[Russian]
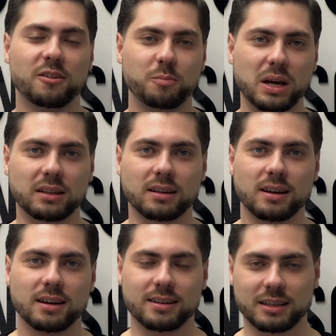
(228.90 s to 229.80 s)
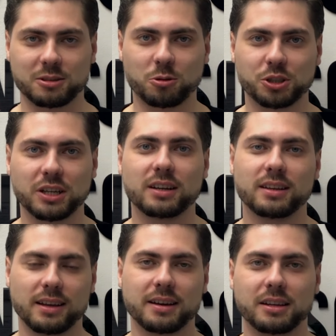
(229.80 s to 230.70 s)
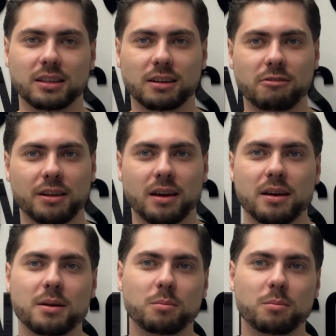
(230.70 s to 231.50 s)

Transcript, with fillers: В-пятых, рассрочка и кредитование.